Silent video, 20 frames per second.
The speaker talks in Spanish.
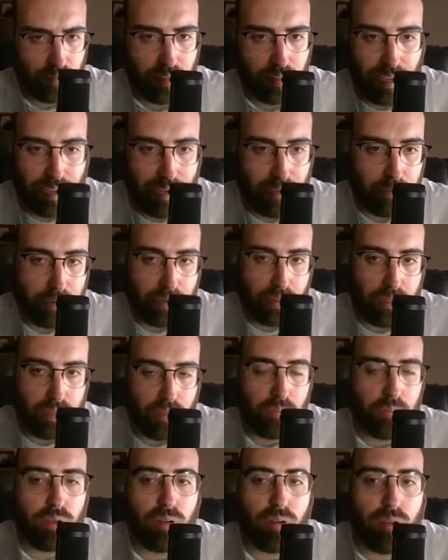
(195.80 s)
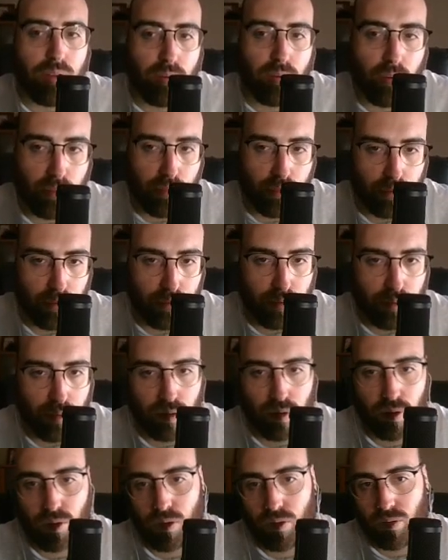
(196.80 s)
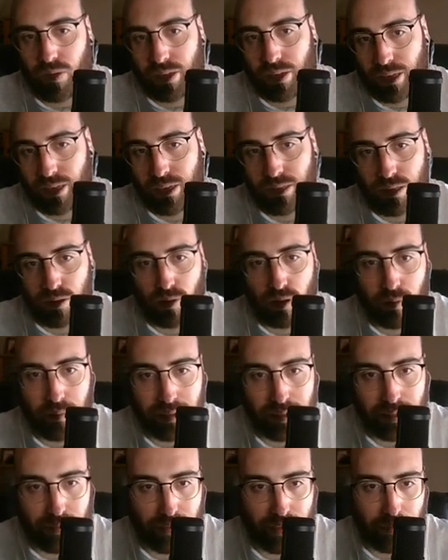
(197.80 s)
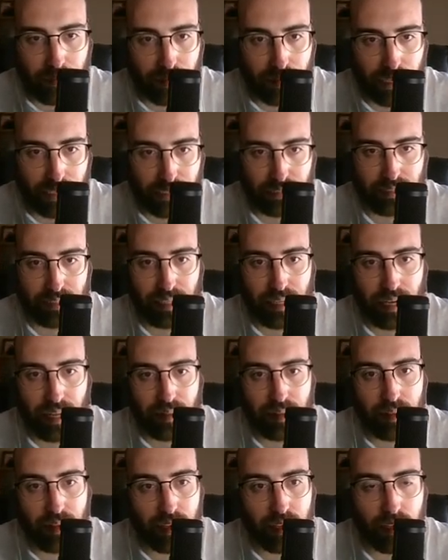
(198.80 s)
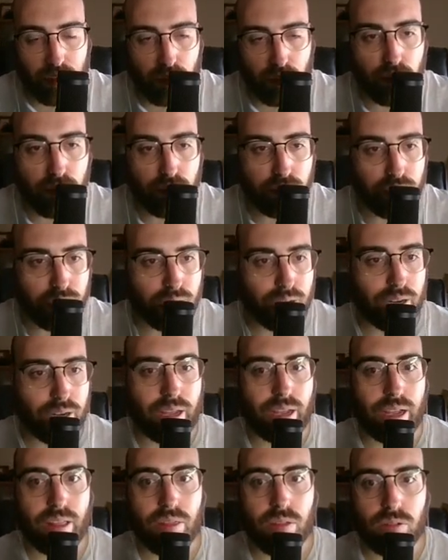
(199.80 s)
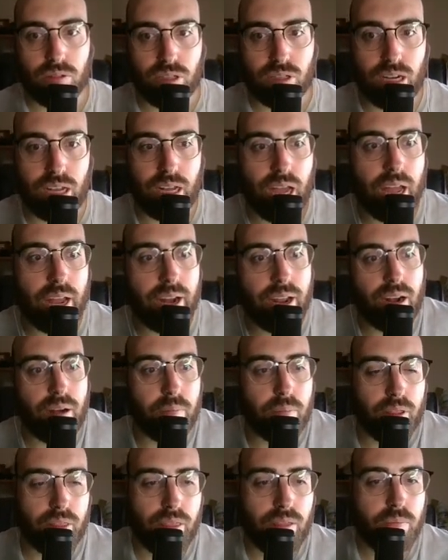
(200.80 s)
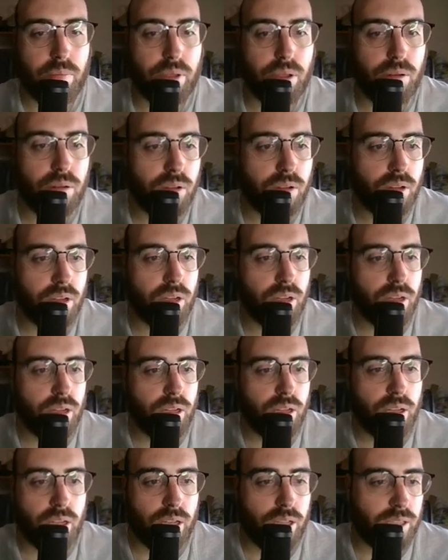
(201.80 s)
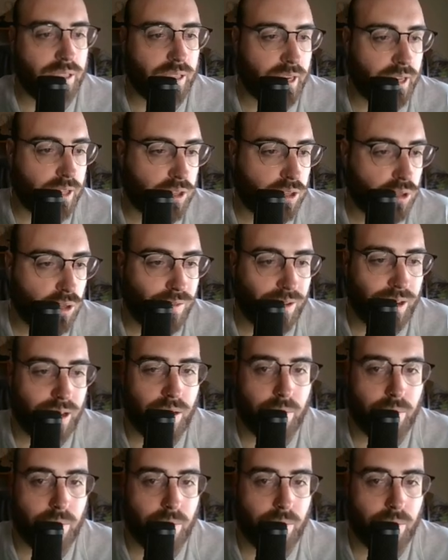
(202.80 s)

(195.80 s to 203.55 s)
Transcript: al principio, cuando aquí seguramente veamos la escena de Luffy rajándose la cara al principio, tiene toda la